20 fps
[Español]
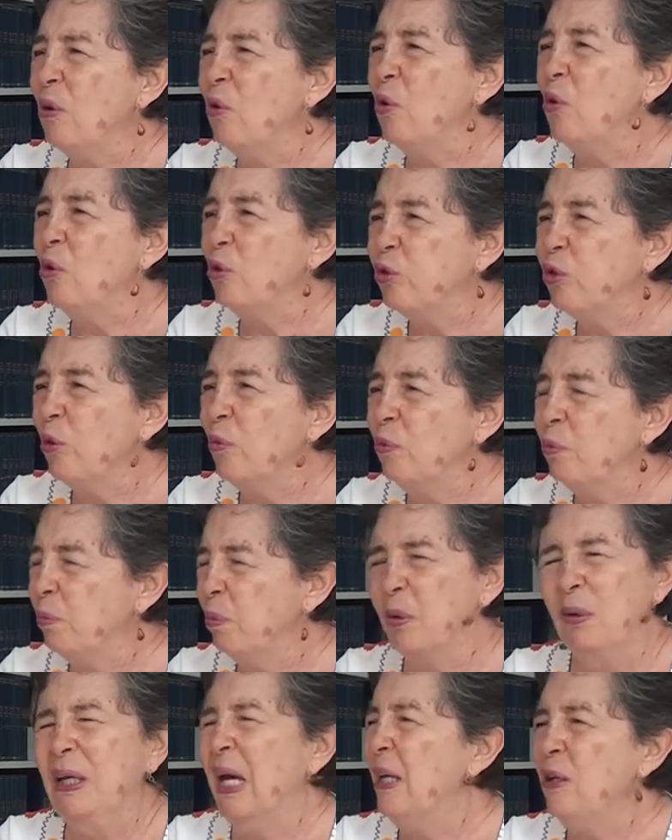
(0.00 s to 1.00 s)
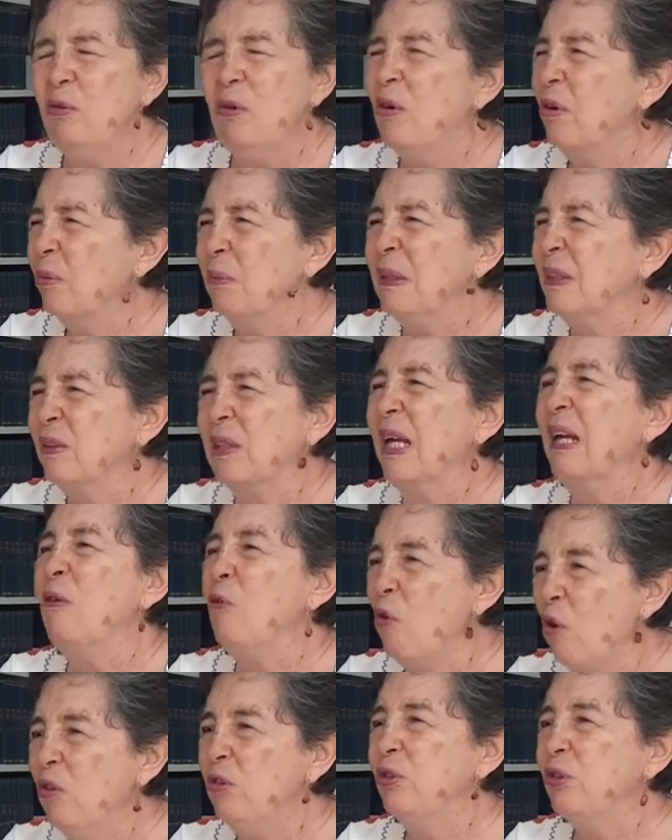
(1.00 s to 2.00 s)
no, son, porque hay normas que
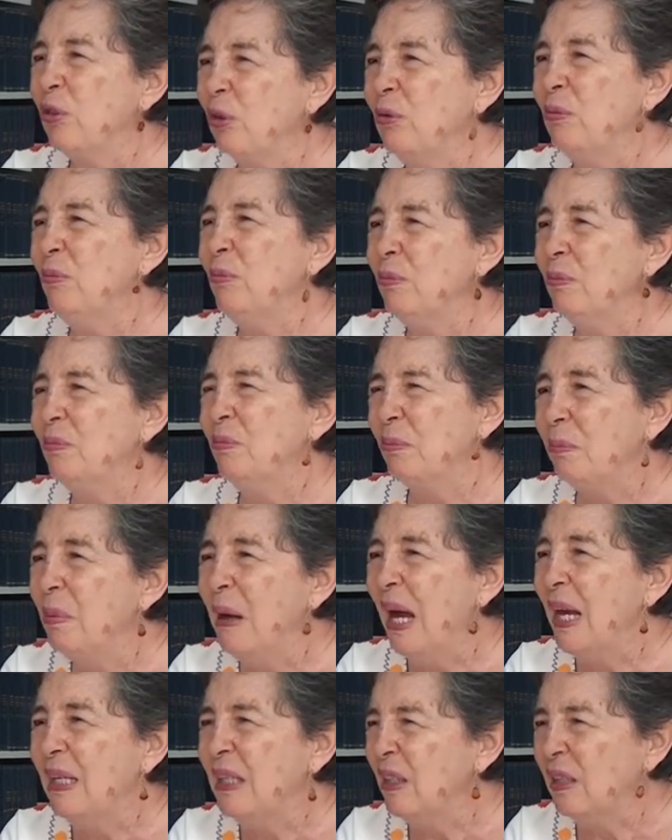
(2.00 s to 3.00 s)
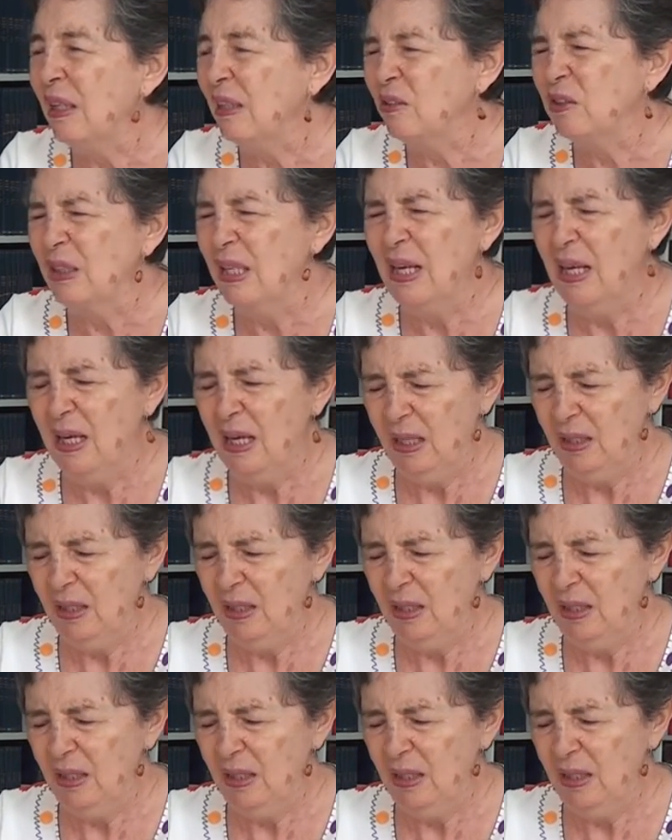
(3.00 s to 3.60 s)
no son válidas.